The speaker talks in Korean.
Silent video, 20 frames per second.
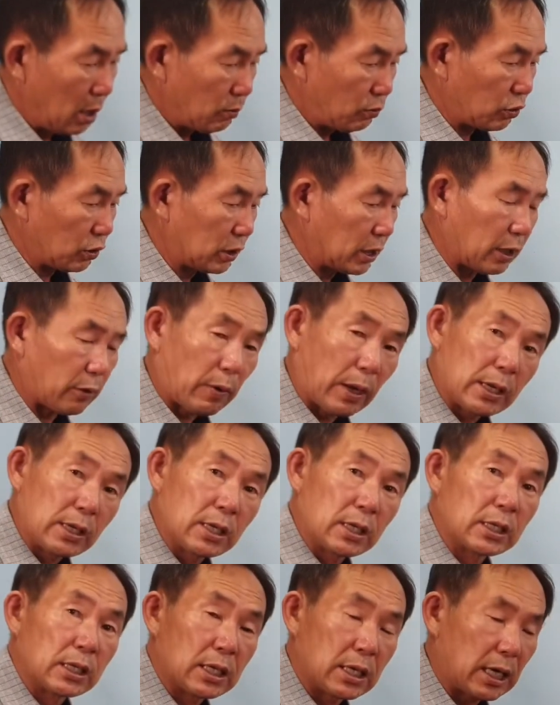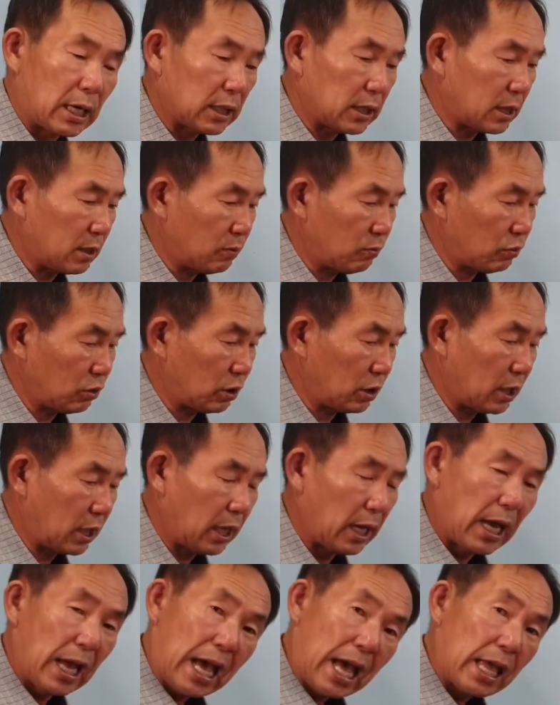분재 관련 일을 하시는
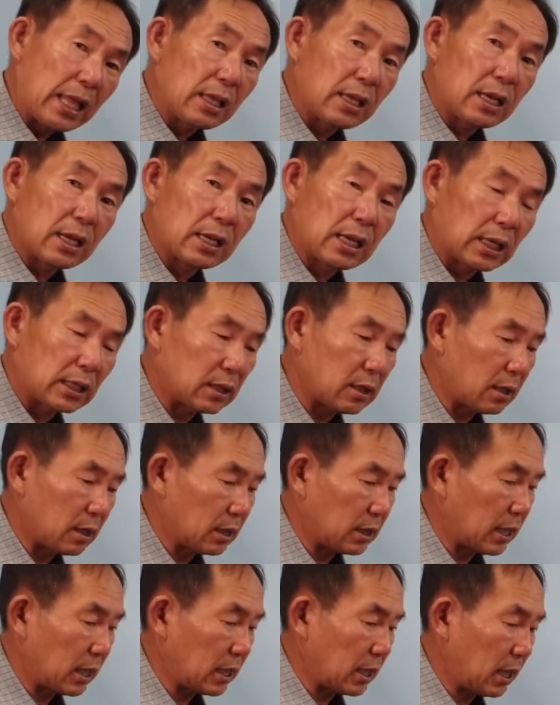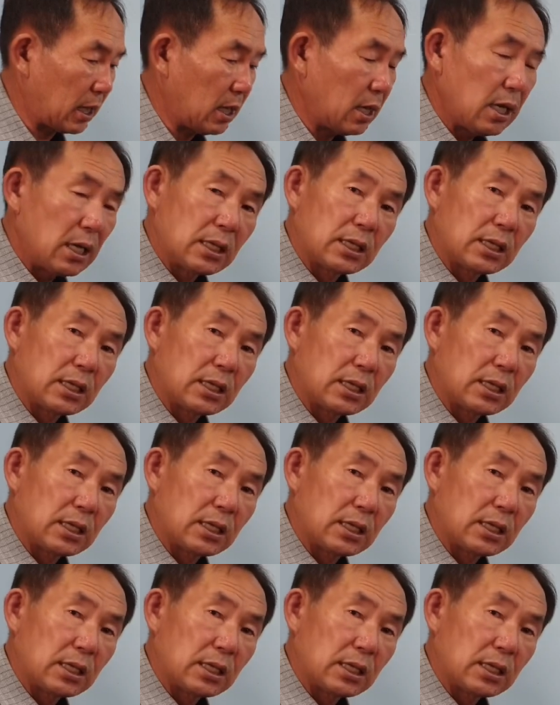분들이 한결같이 하는 얘기가